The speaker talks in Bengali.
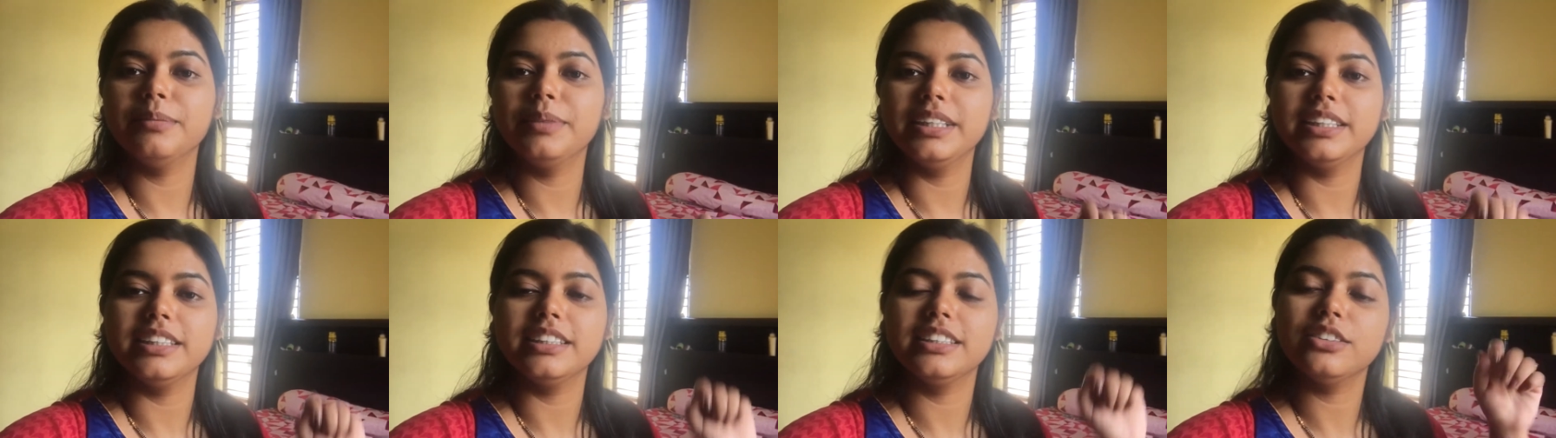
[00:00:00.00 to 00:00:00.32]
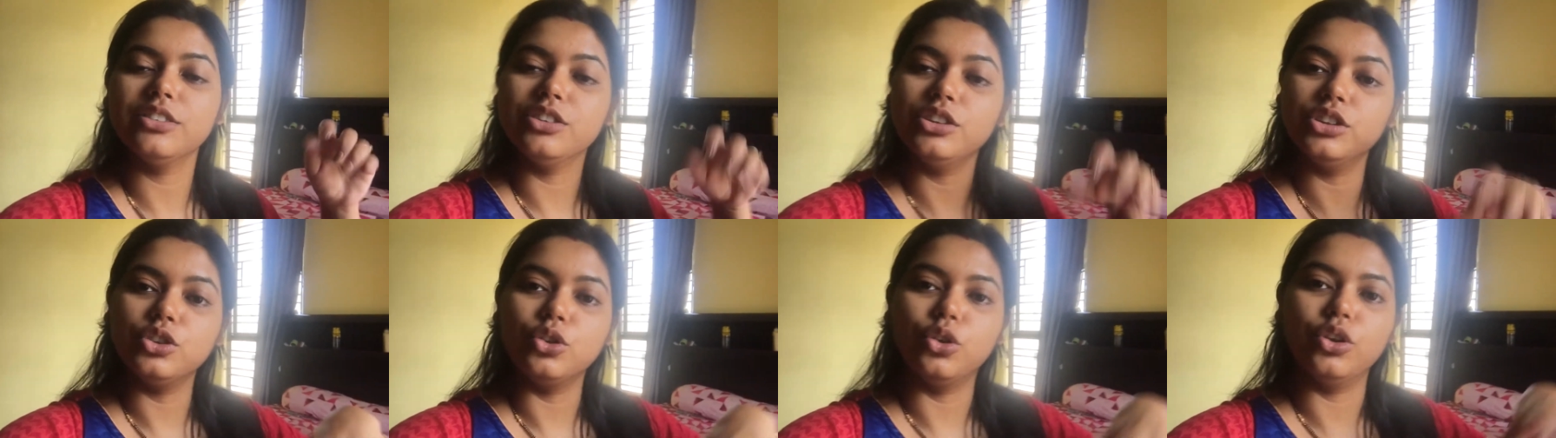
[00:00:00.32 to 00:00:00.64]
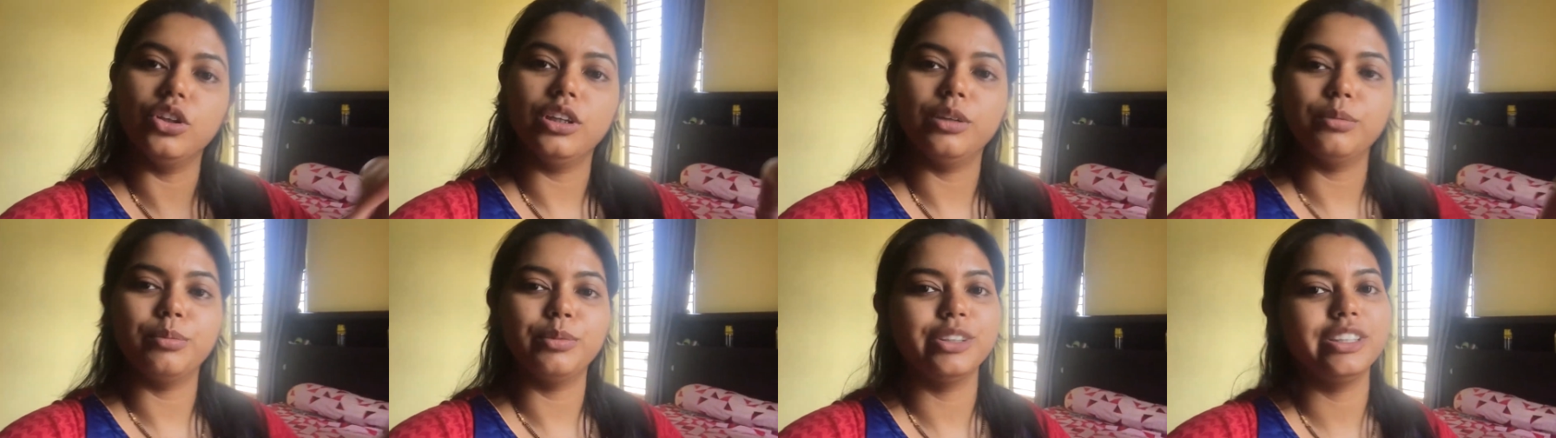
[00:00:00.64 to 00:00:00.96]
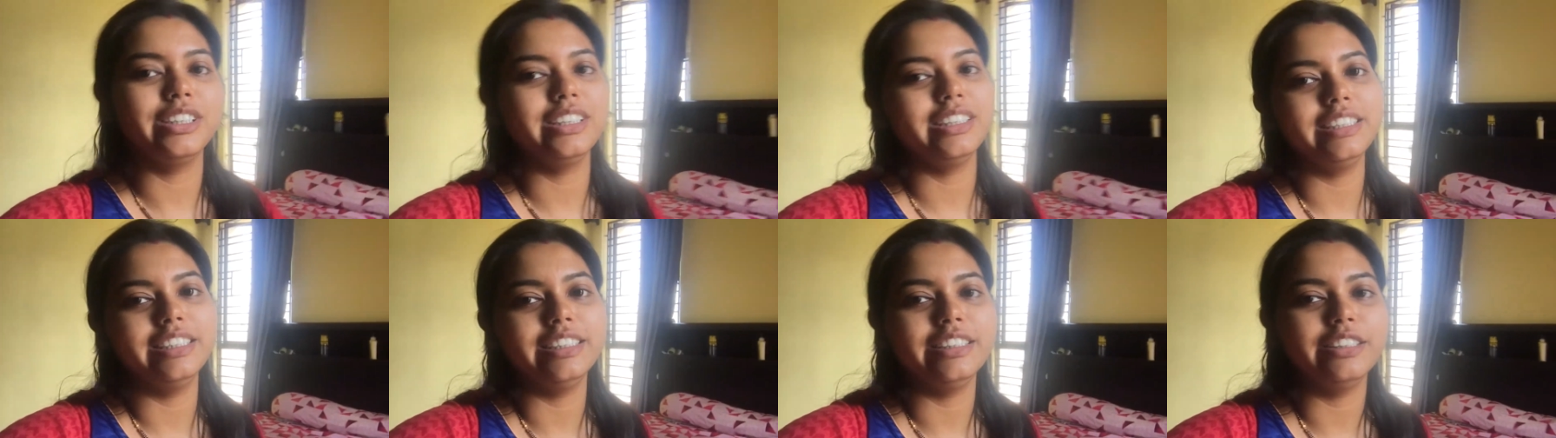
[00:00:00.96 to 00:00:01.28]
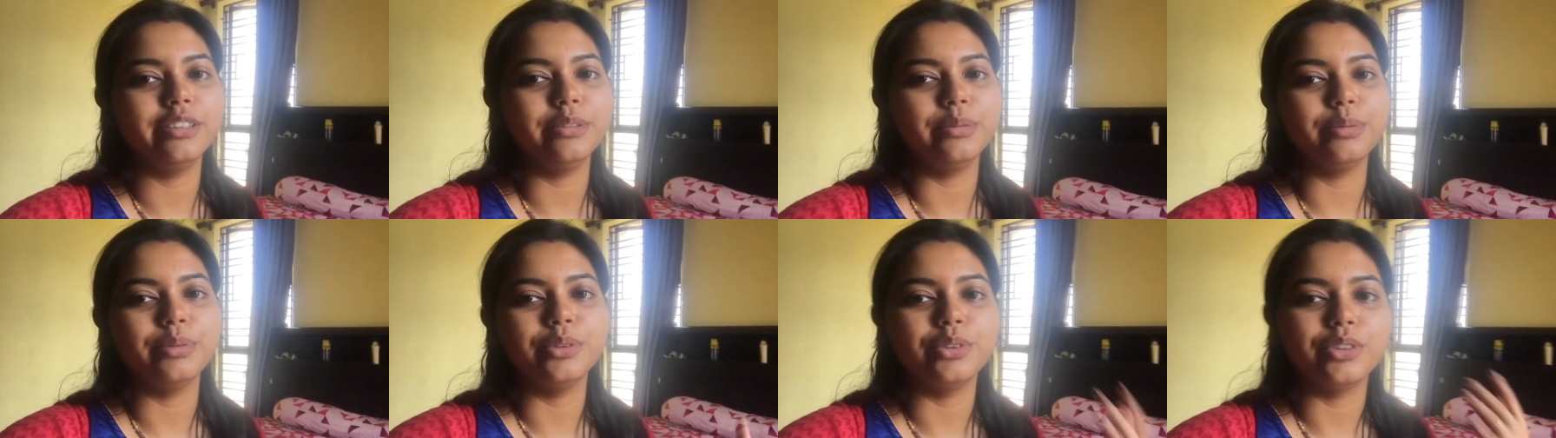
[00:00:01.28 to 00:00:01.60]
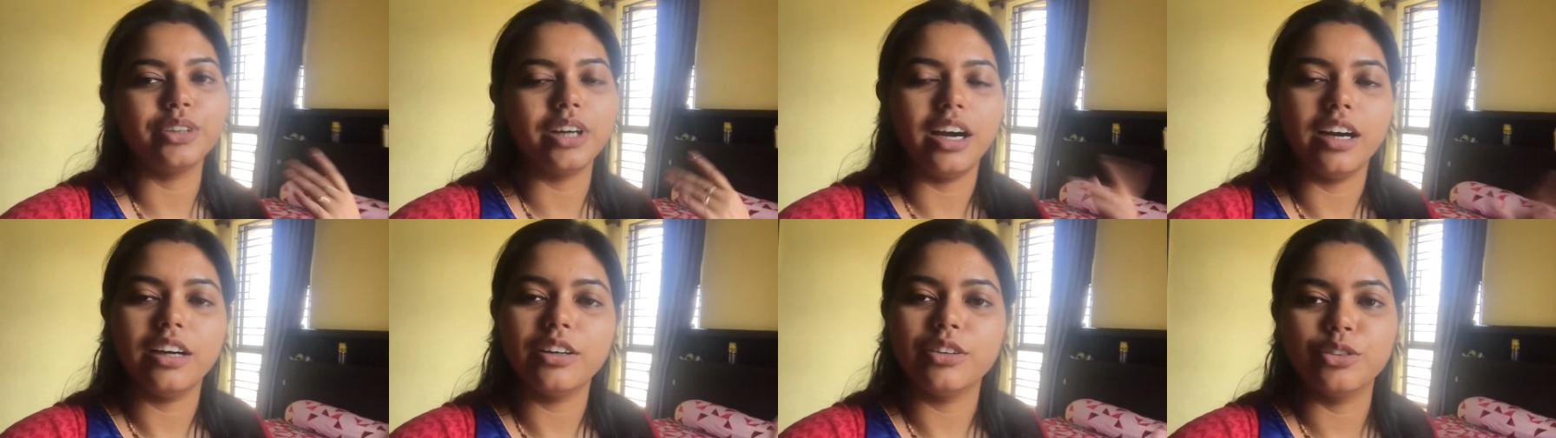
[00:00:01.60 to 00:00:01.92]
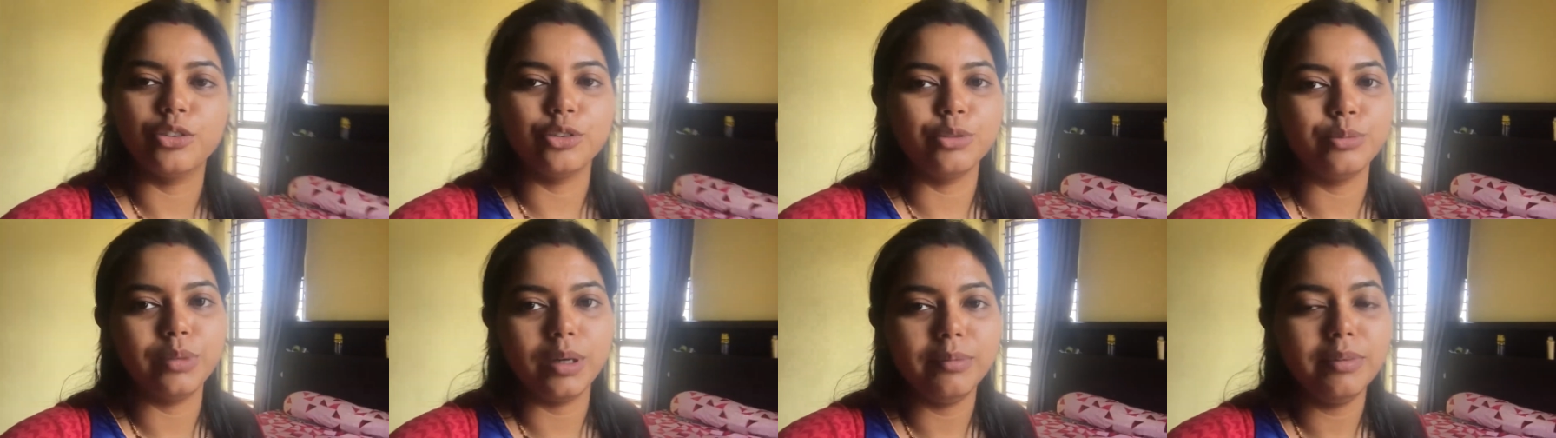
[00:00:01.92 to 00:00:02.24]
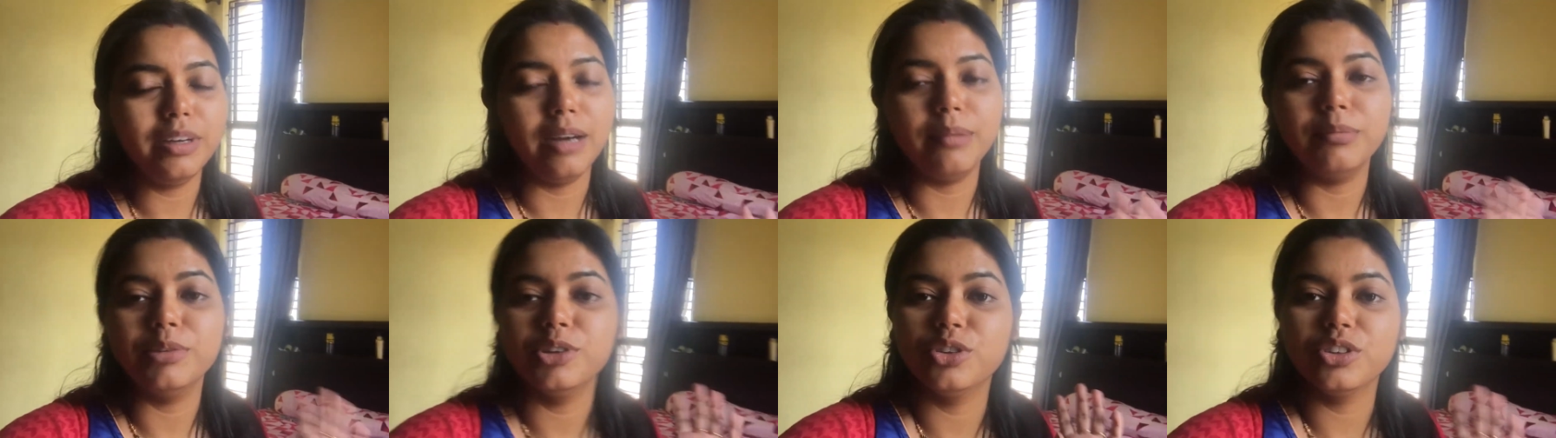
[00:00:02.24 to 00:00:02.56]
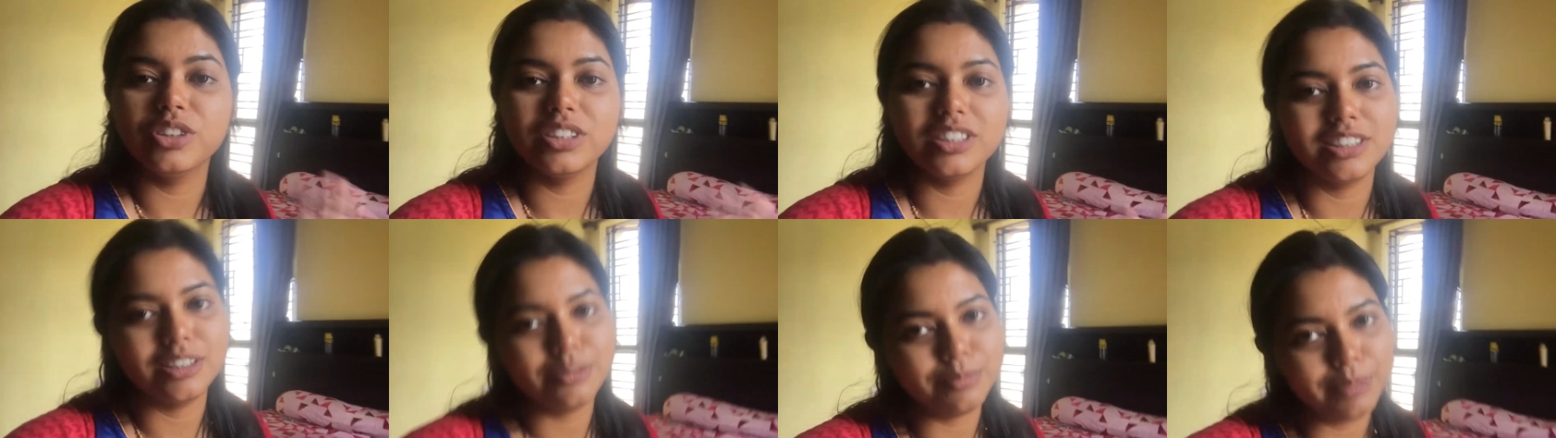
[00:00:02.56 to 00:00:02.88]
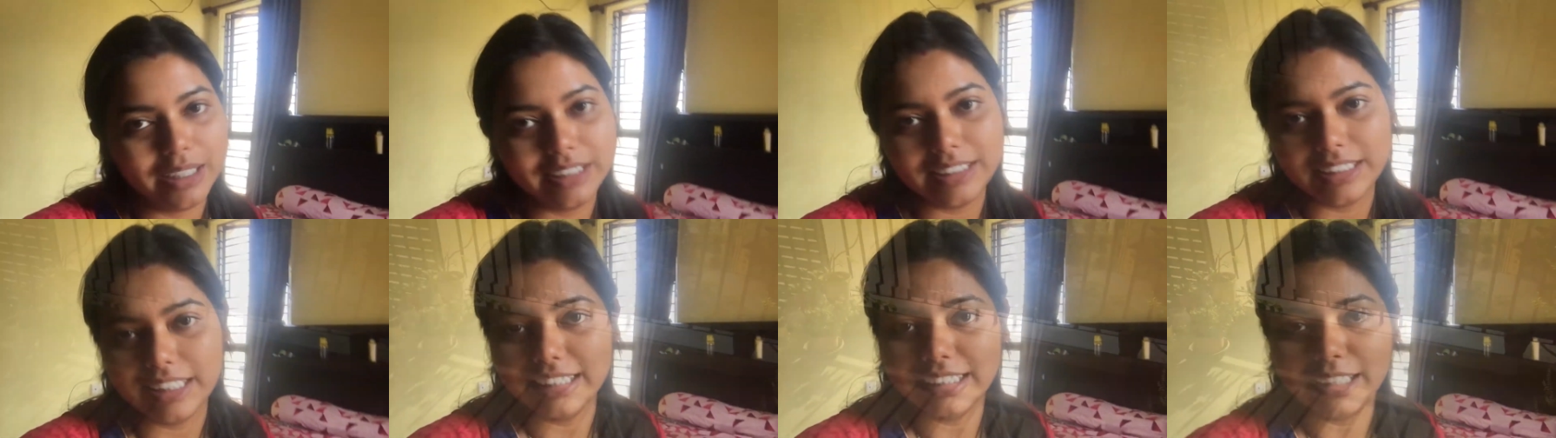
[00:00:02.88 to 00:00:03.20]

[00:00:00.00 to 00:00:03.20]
ভেজে ওই ঝোলের মধ্যে দিয়ে দেবো খা কোরমভাবে আমি তো জাস্ট ভাজাই